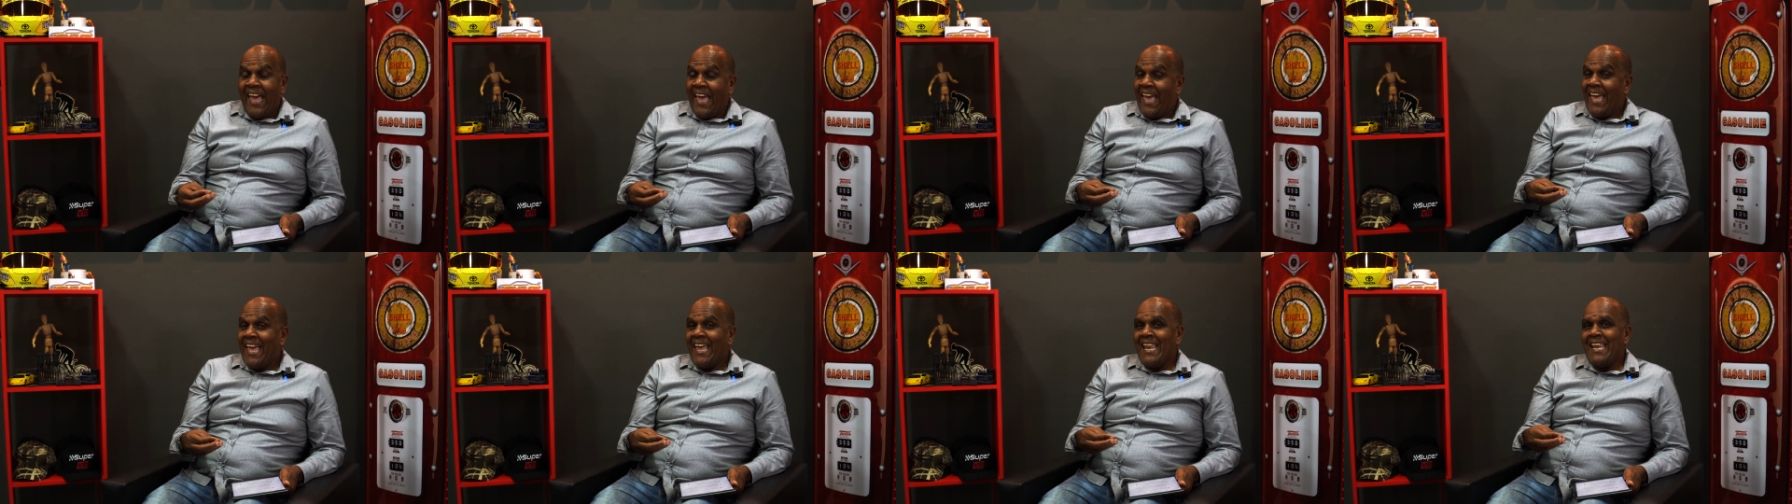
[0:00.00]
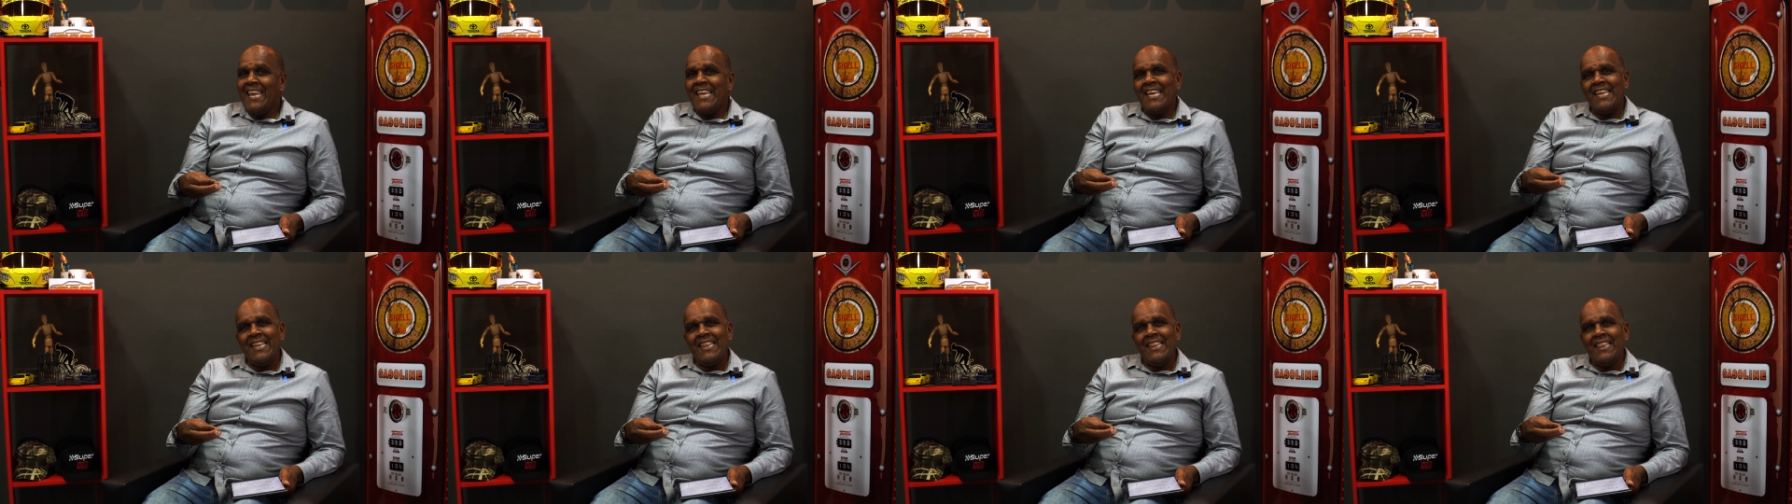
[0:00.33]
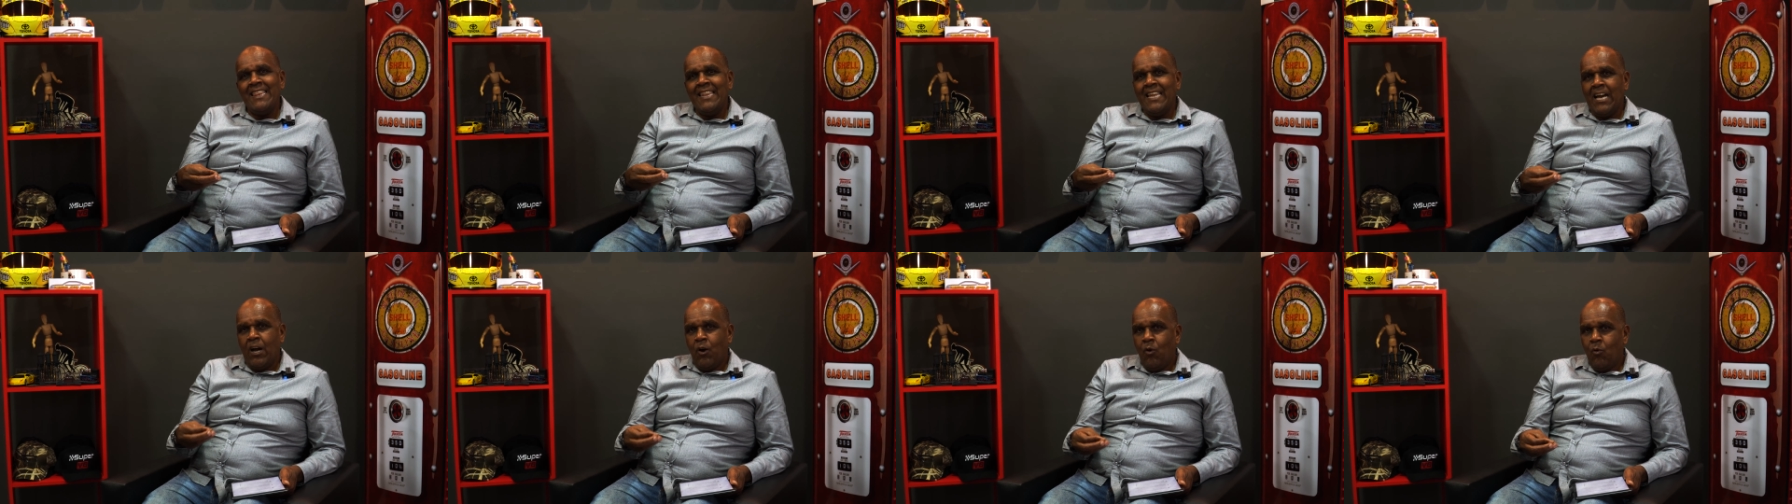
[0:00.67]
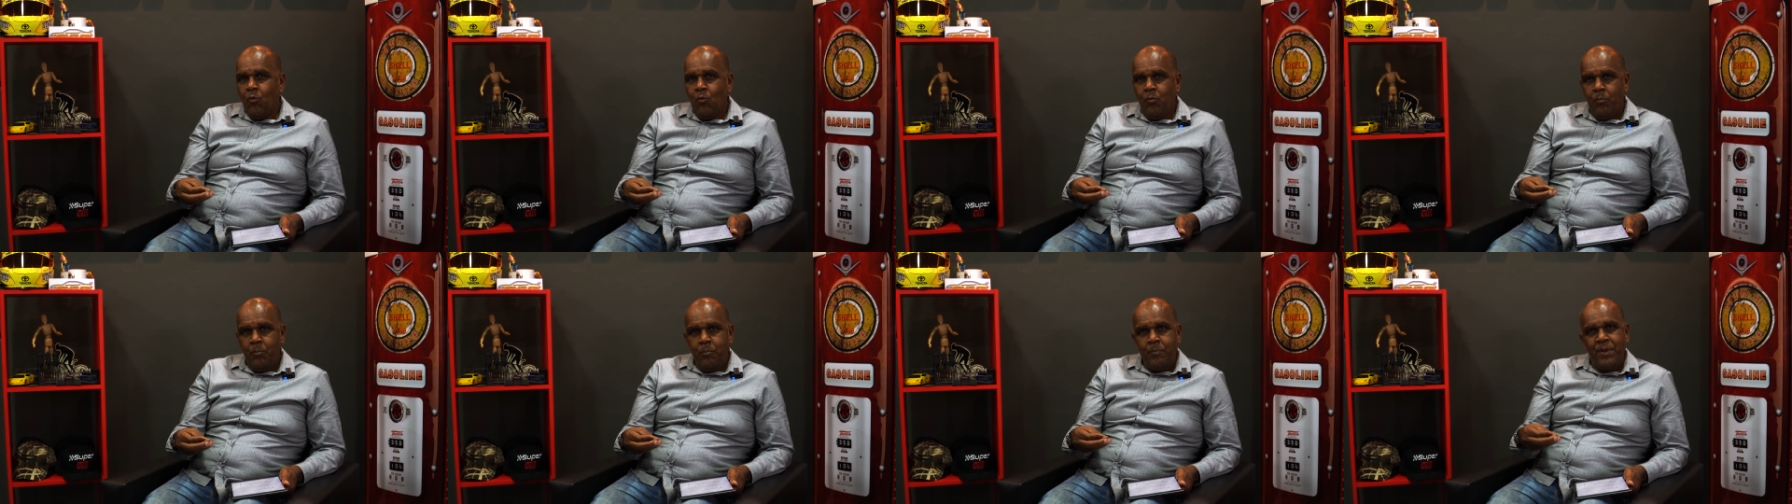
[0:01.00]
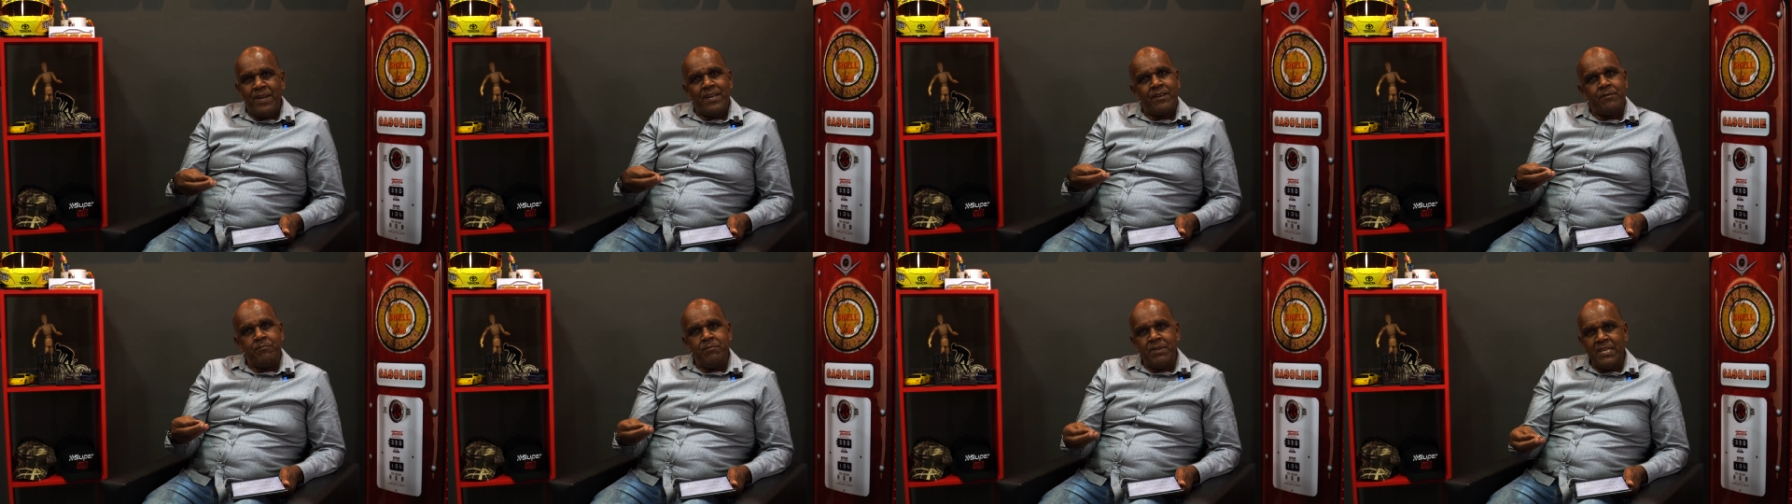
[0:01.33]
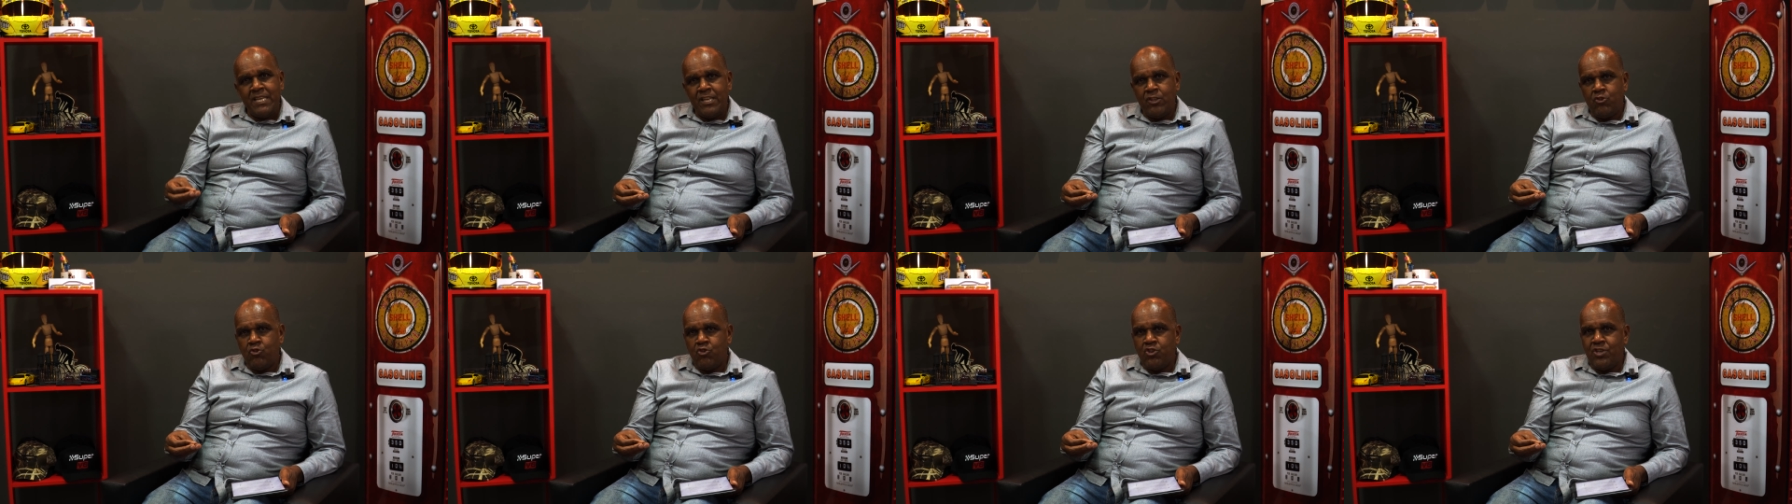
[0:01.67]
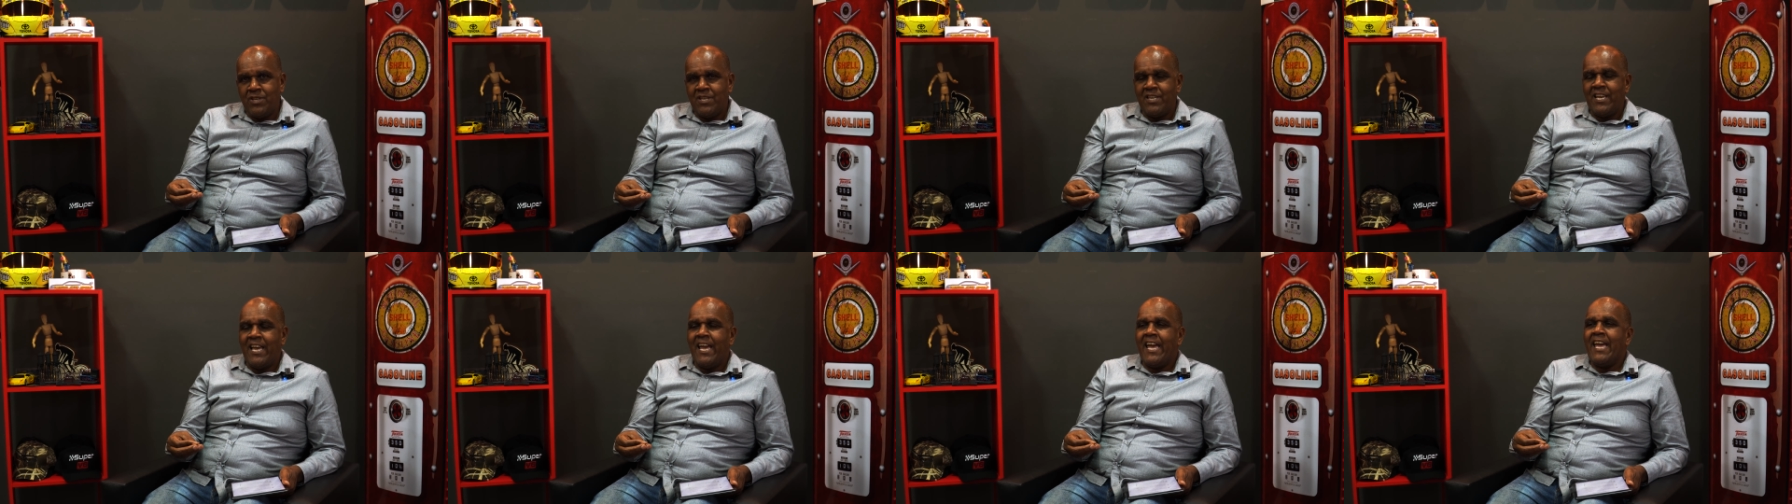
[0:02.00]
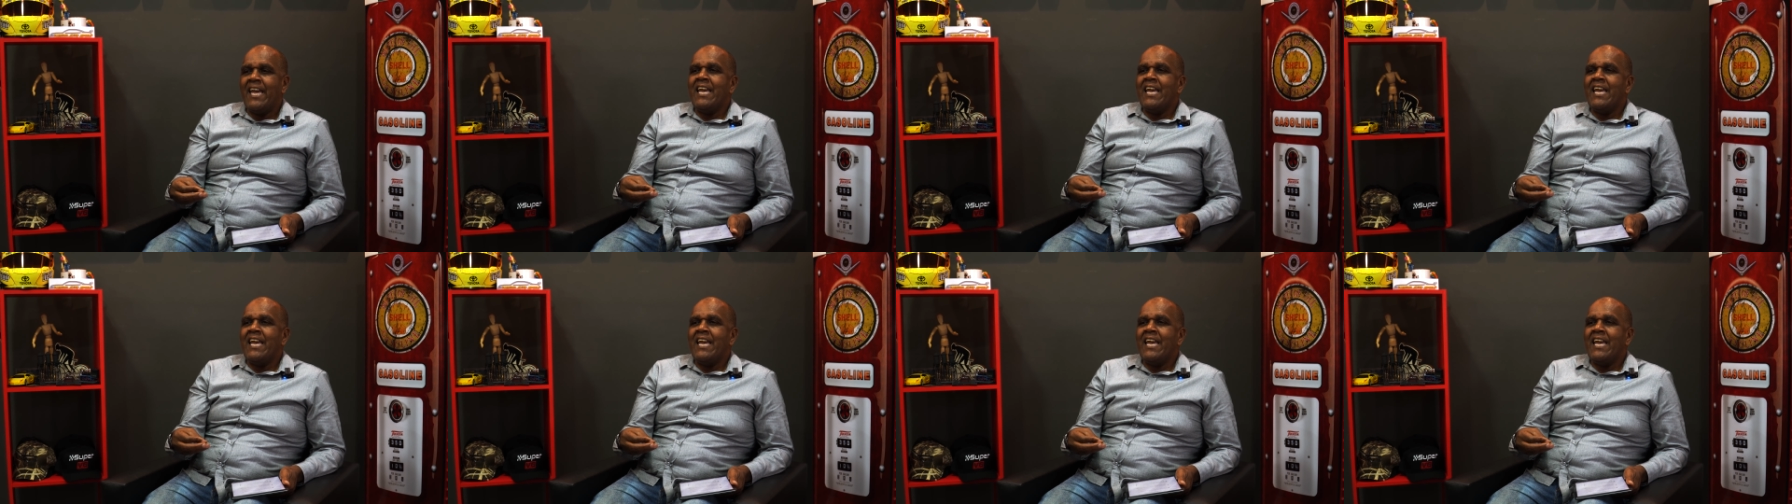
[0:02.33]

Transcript: Ele não permite,